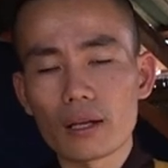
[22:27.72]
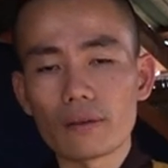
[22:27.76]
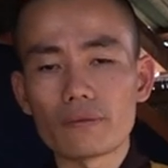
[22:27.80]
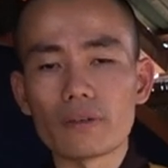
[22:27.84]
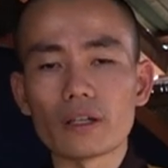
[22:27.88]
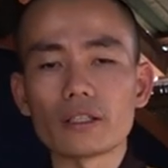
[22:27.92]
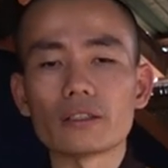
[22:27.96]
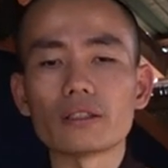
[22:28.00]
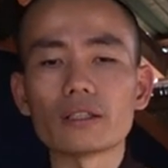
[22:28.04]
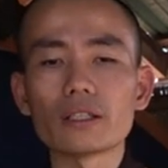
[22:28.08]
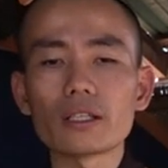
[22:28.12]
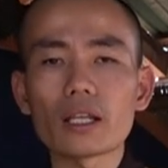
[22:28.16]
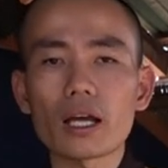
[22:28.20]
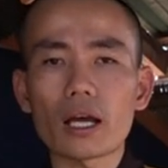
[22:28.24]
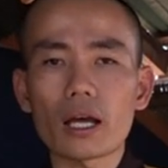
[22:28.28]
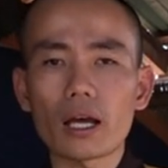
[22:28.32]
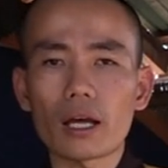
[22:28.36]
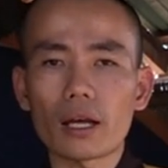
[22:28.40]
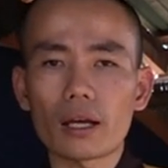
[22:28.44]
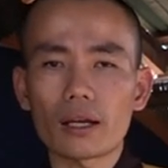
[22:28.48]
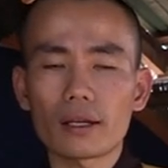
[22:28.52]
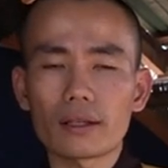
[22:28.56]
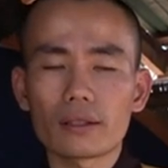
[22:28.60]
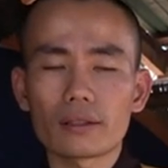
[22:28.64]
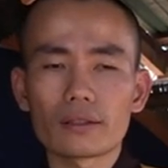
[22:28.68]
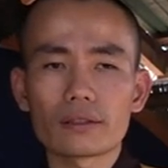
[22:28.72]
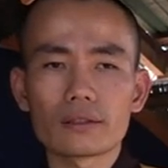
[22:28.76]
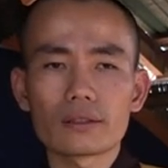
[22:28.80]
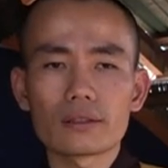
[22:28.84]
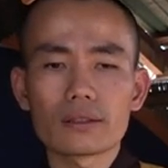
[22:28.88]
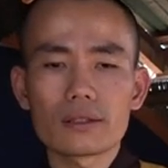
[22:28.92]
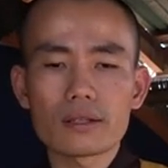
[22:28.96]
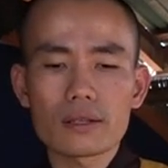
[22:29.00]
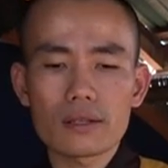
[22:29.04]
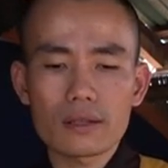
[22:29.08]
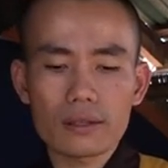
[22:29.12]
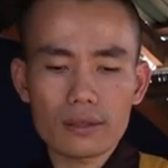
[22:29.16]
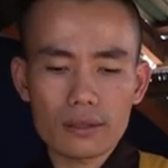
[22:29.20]
và nữa là
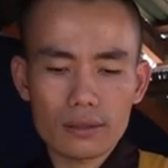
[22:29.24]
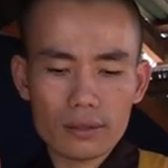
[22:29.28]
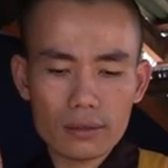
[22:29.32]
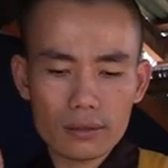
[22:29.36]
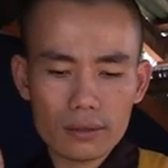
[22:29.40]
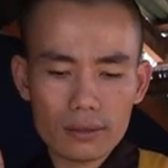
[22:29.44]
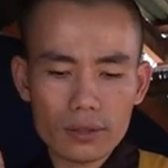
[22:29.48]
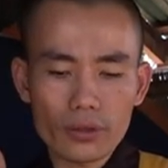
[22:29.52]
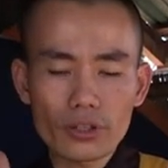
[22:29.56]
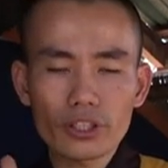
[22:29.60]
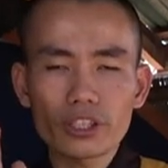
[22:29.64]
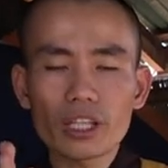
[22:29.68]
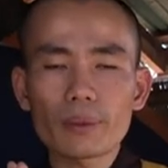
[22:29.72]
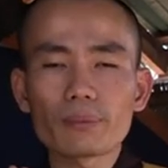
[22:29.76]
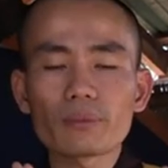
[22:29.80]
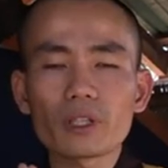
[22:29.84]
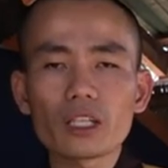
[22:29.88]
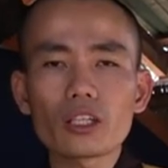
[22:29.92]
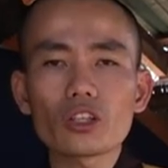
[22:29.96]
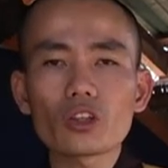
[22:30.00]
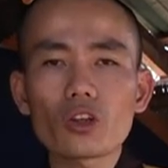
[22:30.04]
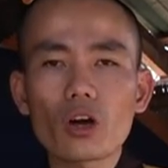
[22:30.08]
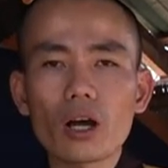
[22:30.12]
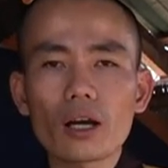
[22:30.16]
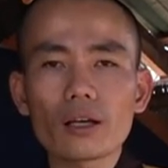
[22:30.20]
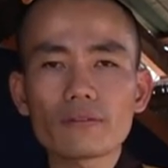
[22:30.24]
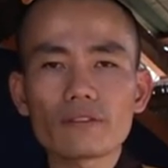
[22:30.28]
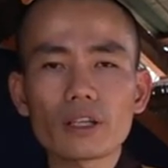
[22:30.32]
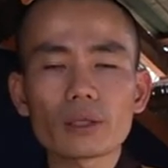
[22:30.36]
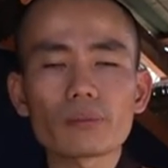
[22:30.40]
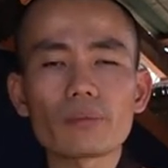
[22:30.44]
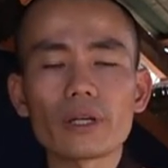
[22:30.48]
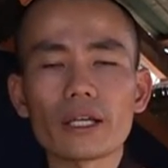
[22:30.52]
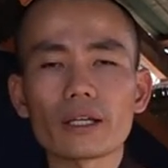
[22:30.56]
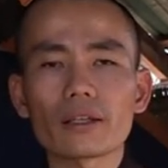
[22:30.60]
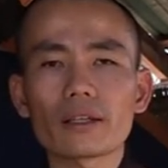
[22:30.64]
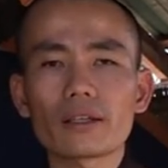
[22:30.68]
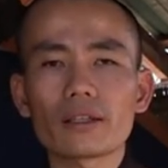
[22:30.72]
đối với tâm tính toán
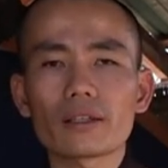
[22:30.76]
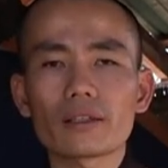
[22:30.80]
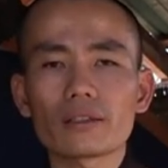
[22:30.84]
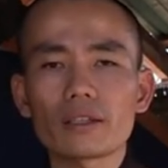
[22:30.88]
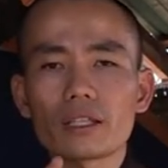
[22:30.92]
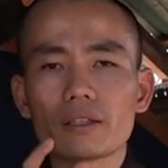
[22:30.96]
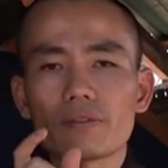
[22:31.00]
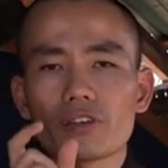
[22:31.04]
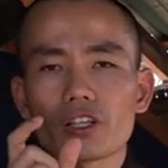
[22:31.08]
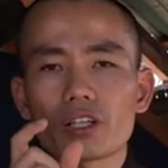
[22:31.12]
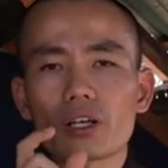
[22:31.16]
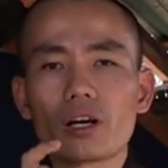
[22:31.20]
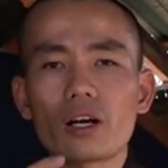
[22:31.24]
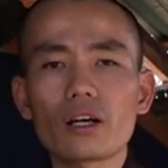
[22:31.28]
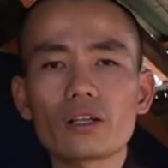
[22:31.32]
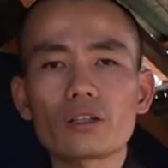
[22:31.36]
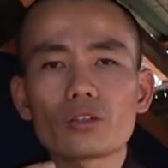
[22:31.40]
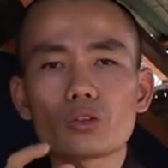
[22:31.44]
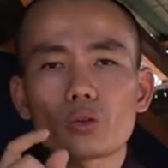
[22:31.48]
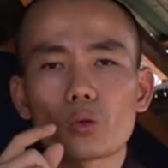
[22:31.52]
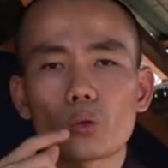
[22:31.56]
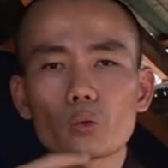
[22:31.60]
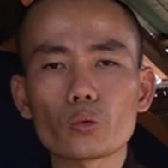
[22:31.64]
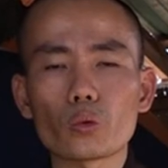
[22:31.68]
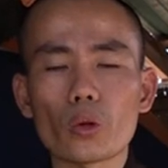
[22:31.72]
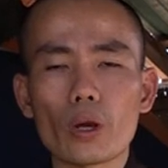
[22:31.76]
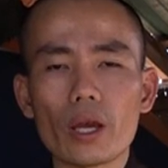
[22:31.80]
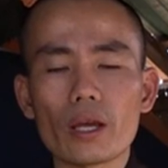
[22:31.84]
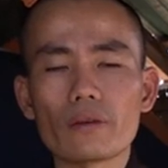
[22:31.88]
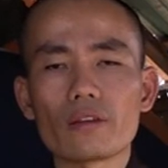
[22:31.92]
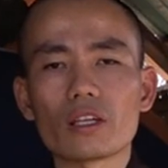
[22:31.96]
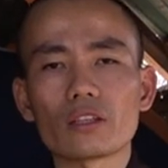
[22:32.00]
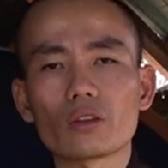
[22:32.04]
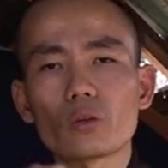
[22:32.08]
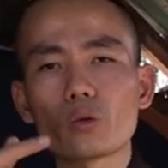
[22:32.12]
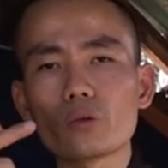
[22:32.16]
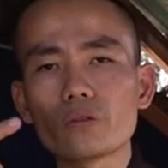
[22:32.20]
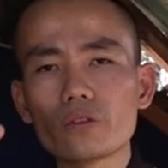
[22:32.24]
phân biệt á, thì phải có tu tuệ
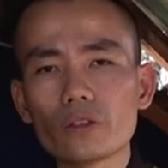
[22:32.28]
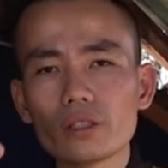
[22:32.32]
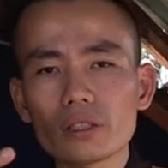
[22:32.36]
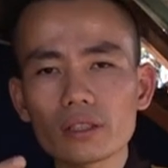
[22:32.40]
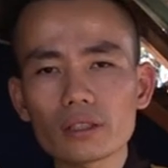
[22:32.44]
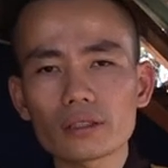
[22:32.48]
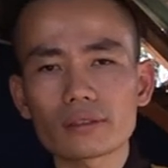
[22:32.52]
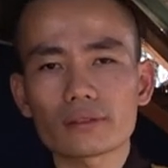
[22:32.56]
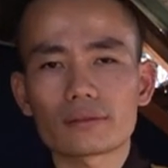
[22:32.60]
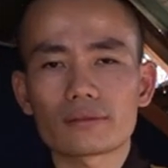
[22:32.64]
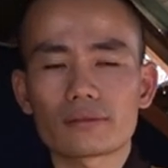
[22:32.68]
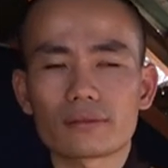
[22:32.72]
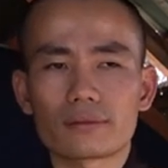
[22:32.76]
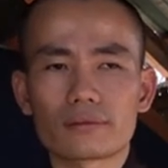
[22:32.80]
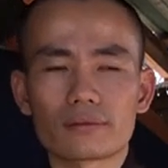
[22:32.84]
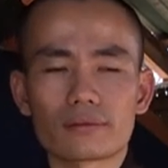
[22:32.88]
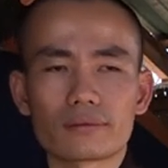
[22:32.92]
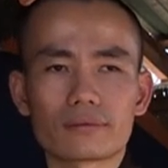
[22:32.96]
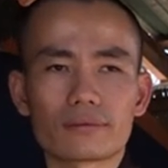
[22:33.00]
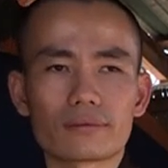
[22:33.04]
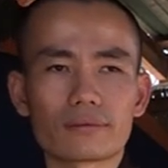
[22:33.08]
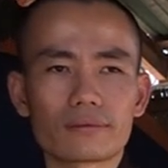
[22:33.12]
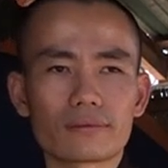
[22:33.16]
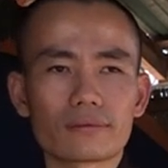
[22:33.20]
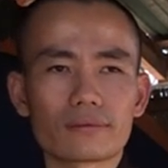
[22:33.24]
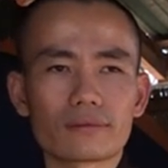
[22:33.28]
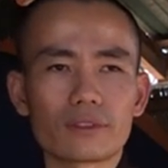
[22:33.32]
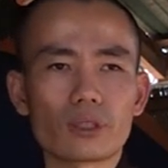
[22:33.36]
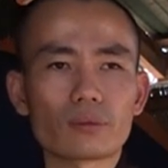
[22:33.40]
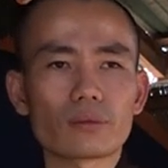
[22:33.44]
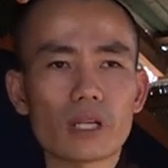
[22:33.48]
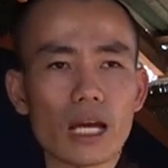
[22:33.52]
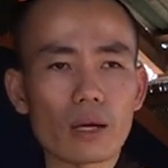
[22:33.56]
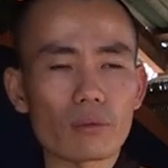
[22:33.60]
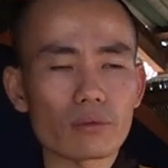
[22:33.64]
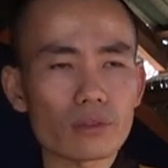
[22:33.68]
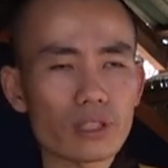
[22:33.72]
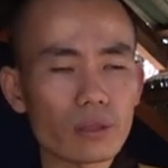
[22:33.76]
và tu phước lúc
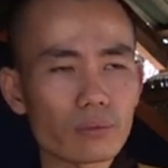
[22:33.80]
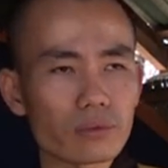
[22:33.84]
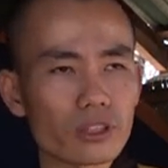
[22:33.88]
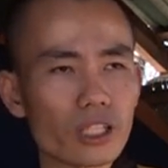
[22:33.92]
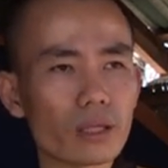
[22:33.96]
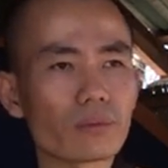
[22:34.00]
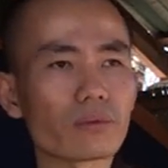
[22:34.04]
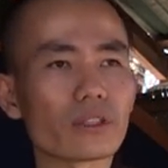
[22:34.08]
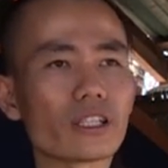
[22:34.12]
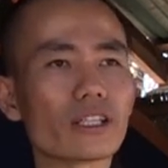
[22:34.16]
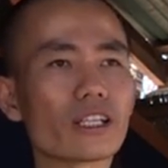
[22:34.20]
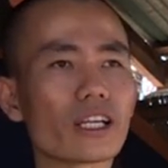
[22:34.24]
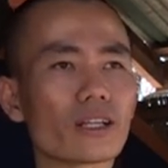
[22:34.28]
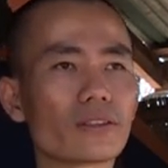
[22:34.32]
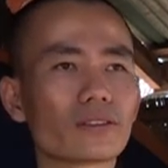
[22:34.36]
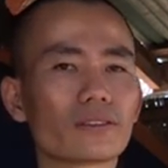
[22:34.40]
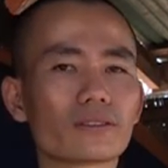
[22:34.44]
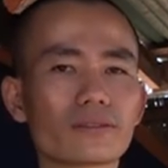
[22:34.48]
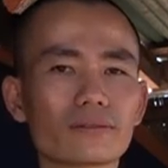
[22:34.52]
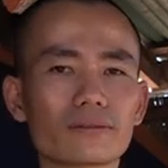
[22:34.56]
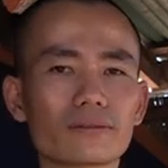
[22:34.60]
nào cũng song song với nhau